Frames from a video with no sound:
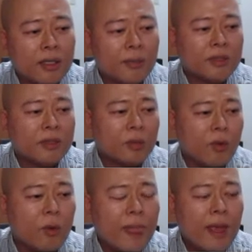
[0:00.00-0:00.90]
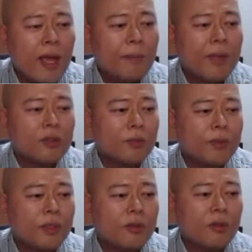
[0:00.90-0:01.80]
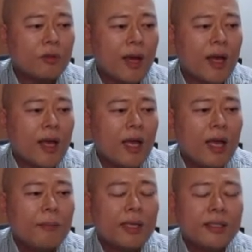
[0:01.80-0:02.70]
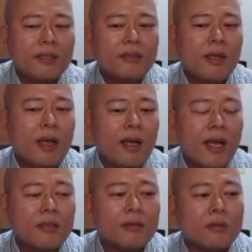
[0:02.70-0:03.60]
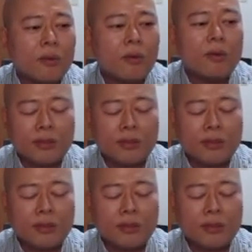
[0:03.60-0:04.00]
れてますけども、まあ、準備っていうのは、まあ、ひたすら考えるところ